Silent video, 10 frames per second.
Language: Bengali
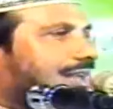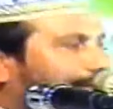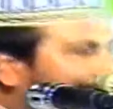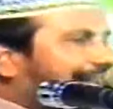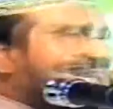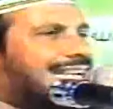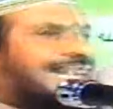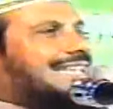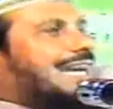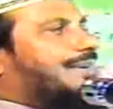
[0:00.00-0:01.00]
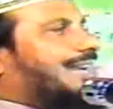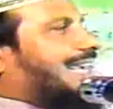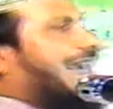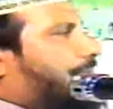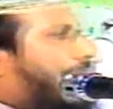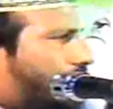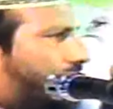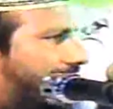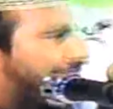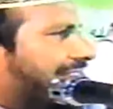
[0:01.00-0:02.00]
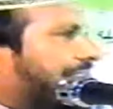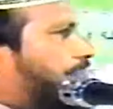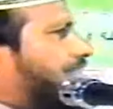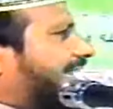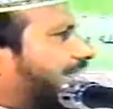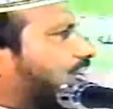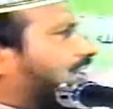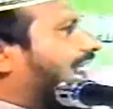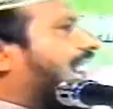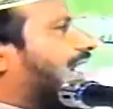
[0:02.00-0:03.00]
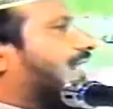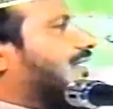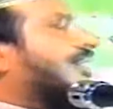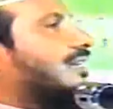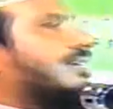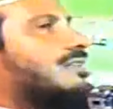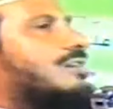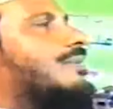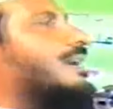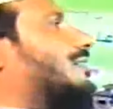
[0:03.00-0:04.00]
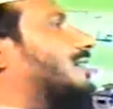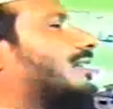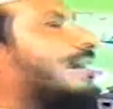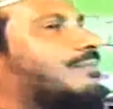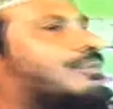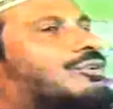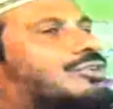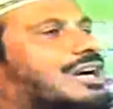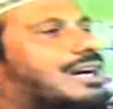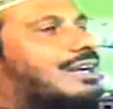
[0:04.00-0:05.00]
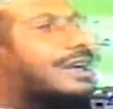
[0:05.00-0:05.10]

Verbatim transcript: বলে এই যে কিতাব এটা কি আমার কথা না আপনাদের কথা সবাই কয়ে এটা তো কথা